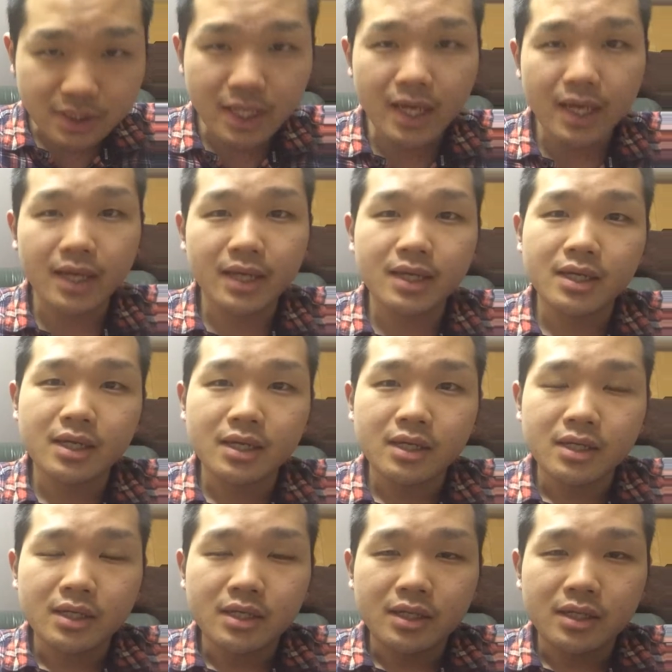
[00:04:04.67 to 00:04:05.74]
て、
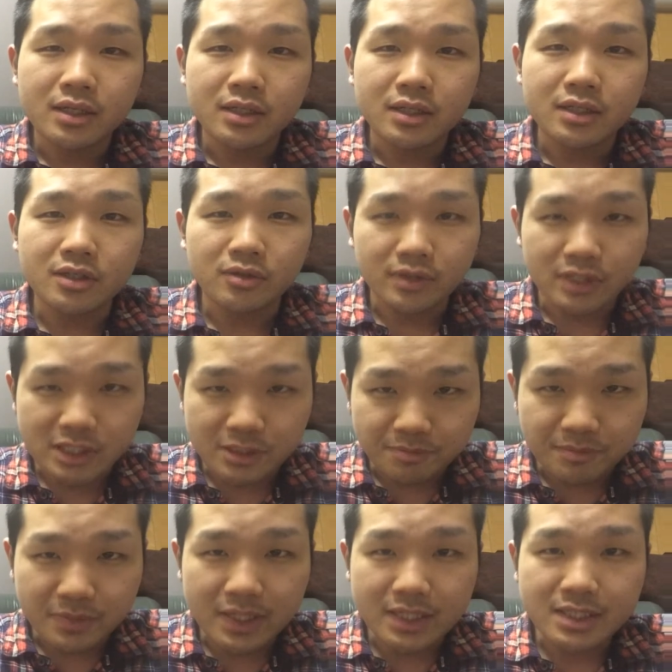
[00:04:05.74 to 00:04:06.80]
いろんな失
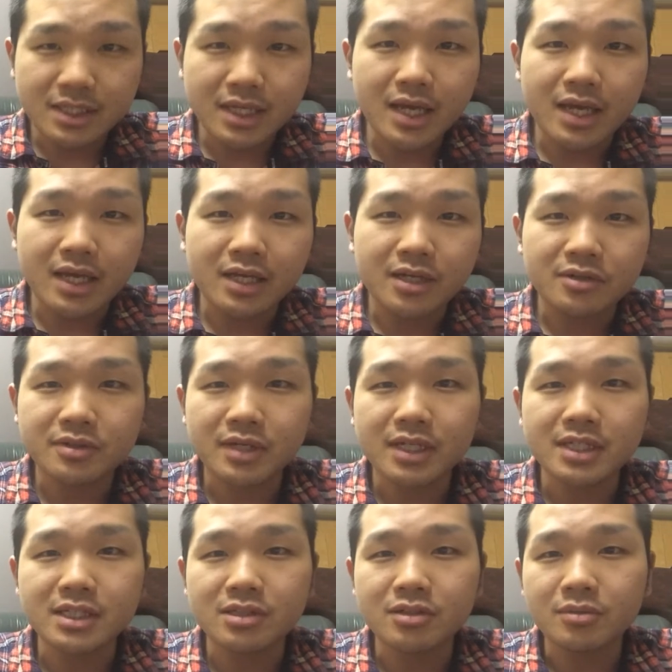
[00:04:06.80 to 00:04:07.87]
敗して、悔
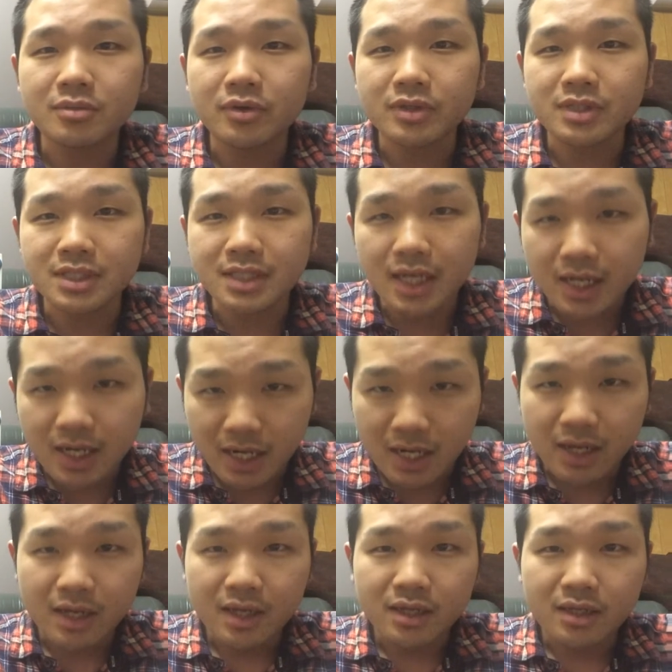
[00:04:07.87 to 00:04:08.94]
しい思いをしながら、
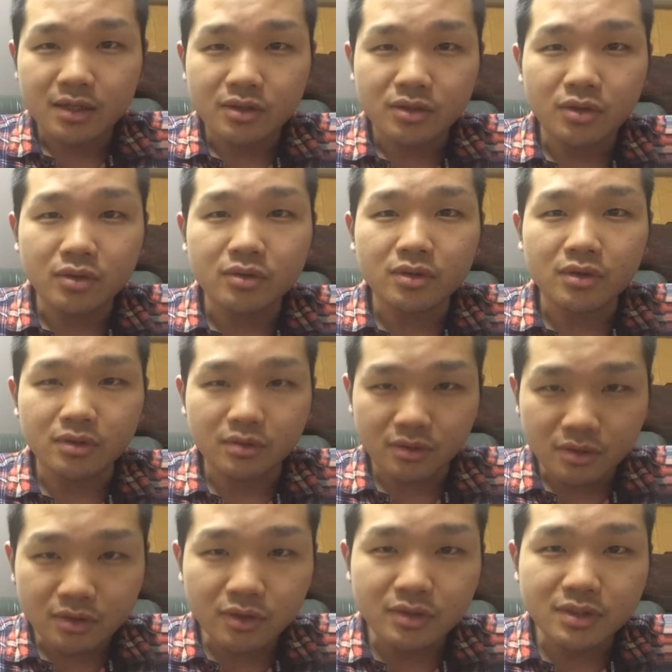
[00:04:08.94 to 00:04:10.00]
どんどん
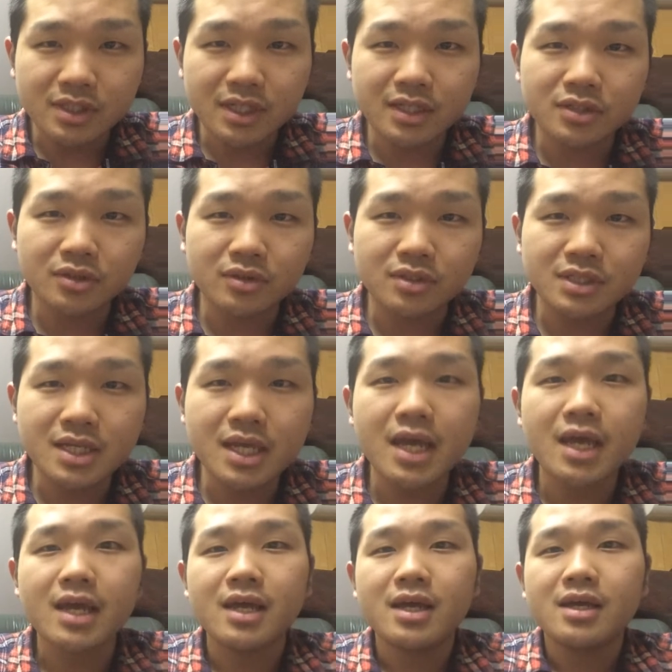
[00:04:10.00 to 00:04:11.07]
どんどん成長し
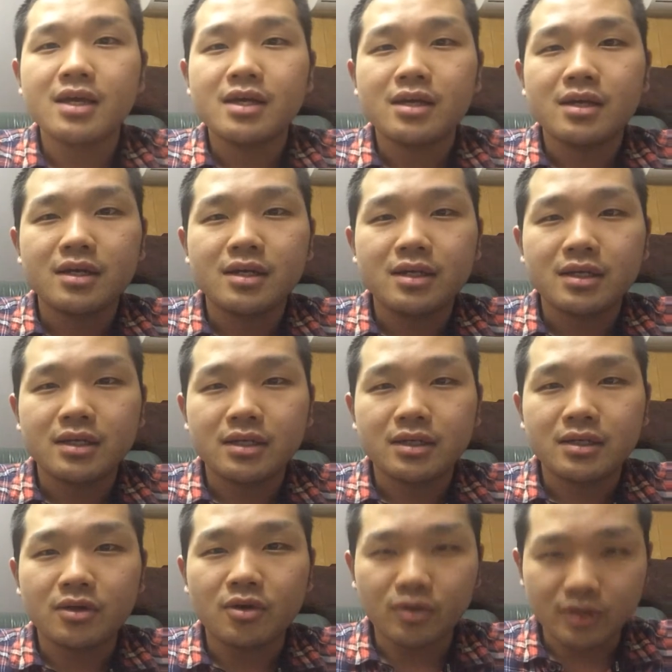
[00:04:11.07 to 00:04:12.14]
て、
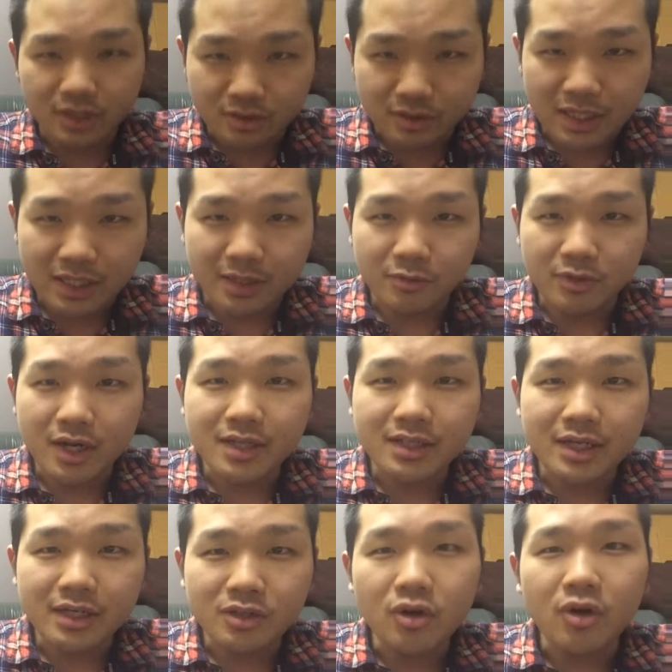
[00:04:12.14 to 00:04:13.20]
大きくなってもらい
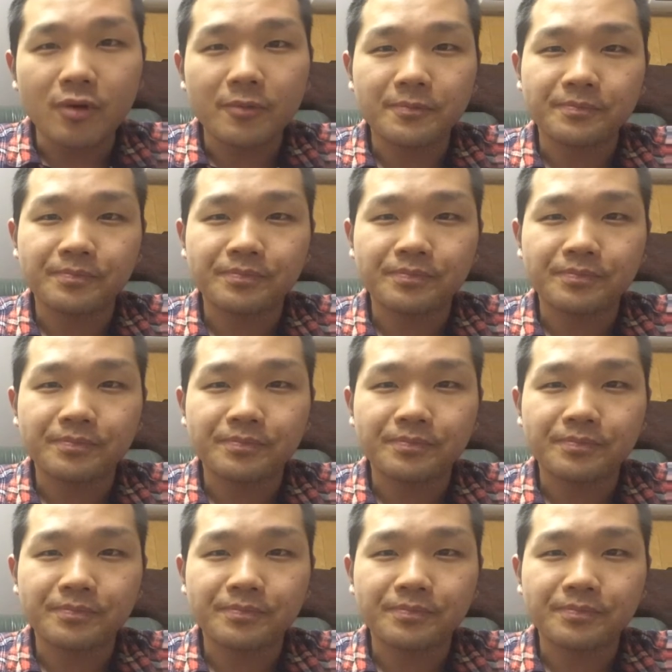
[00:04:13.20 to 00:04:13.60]
たいと